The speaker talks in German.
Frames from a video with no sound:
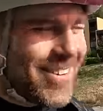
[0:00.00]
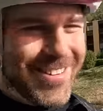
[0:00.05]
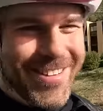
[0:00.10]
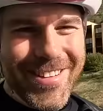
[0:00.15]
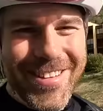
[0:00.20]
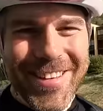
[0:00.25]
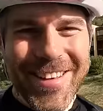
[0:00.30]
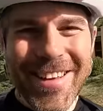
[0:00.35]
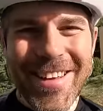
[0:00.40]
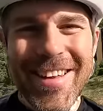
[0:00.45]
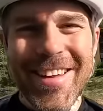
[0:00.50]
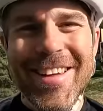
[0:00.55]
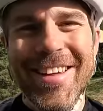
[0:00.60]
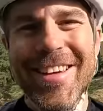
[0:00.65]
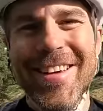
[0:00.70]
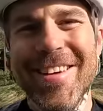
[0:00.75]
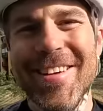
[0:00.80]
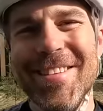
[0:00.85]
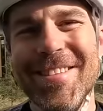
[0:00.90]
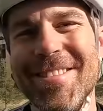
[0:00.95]
Und
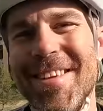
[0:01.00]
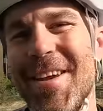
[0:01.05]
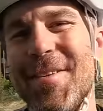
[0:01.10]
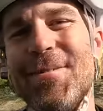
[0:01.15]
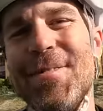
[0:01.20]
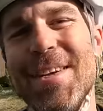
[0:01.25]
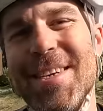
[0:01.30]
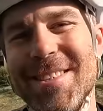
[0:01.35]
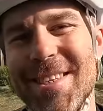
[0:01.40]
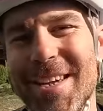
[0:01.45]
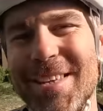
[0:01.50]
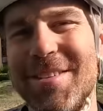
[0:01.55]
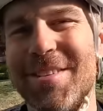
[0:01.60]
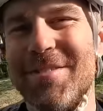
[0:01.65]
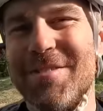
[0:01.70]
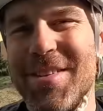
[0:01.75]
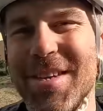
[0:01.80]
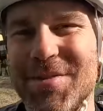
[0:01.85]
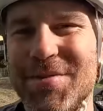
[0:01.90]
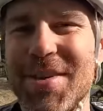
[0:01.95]
äh, dann haben wir gesagt,
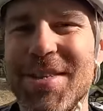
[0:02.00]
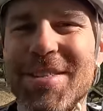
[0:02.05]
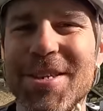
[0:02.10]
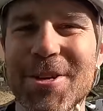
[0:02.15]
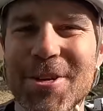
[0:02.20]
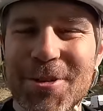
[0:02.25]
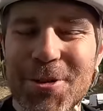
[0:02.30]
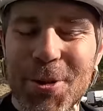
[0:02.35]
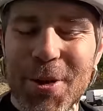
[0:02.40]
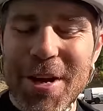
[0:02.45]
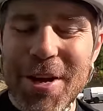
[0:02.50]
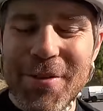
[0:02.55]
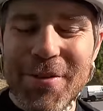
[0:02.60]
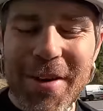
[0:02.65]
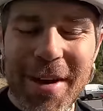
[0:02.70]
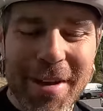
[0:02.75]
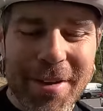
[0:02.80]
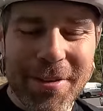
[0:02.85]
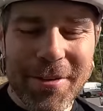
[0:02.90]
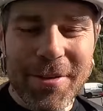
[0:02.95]
dass wir jetzt in Torini
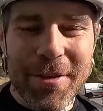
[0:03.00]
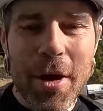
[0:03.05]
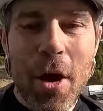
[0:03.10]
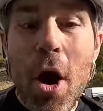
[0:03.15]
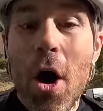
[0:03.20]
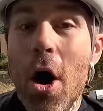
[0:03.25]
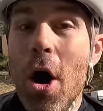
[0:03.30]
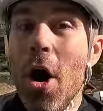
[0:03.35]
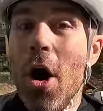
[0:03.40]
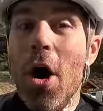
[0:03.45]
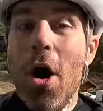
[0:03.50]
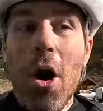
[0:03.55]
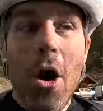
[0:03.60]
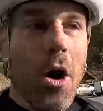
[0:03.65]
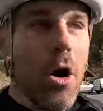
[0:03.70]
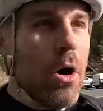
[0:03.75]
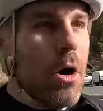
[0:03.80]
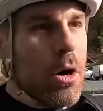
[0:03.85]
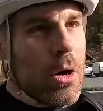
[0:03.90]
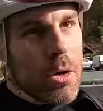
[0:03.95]
fahren und
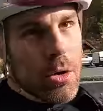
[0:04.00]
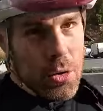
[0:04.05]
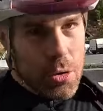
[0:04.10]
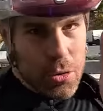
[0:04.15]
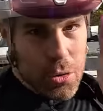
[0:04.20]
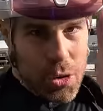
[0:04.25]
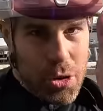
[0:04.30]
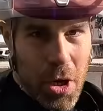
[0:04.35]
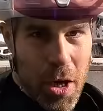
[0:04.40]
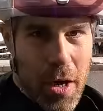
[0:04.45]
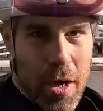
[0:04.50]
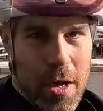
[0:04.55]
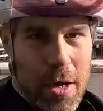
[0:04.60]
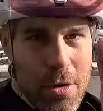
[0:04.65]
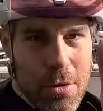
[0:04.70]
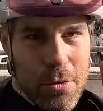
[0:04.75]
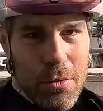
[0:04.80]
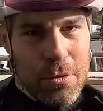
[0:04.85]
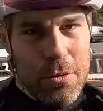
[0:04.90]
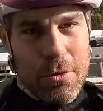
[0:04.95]
oh,
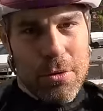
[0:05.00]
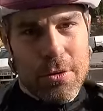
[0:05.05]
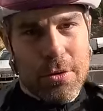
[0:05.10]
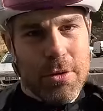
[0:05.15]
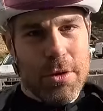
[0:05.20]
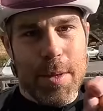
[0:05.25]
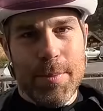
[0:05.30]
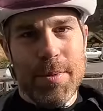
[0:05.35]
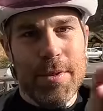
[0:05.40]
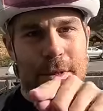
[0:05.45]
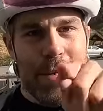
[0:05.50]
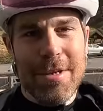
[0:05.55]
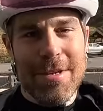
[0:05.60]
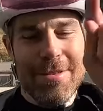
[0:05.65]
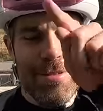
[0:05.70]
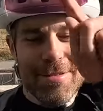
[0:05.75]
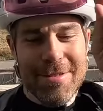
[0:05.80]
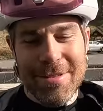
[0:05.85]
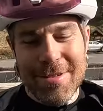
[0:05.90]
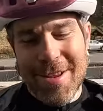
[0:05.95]
steil und
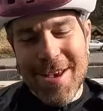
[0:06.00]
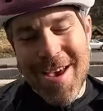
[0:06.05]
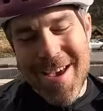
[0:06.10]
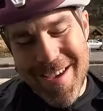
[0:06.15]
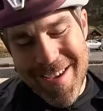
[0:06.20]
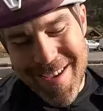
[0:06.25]
Serpentinen und